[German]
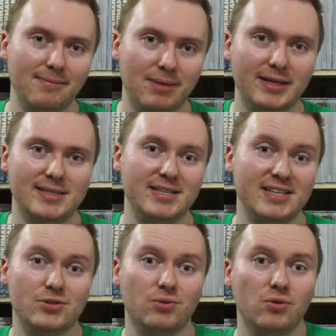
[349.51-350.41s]
bei der
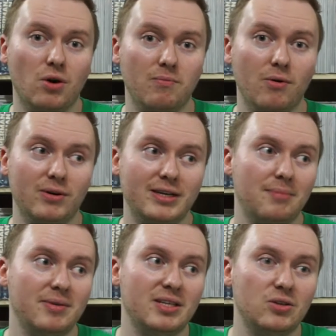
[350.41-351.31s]
Sinestro-Korpo und
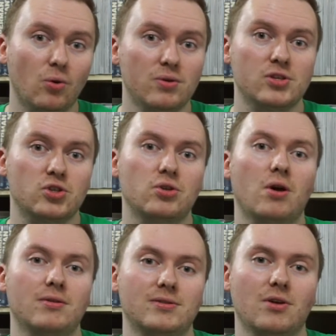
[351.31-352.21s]
damit die große
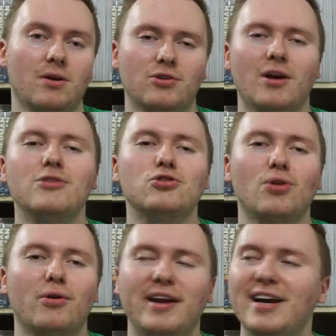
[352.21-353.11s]
Sto Sto
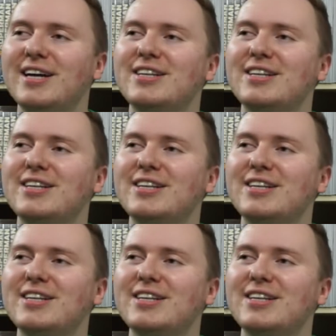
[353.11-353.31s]
Story,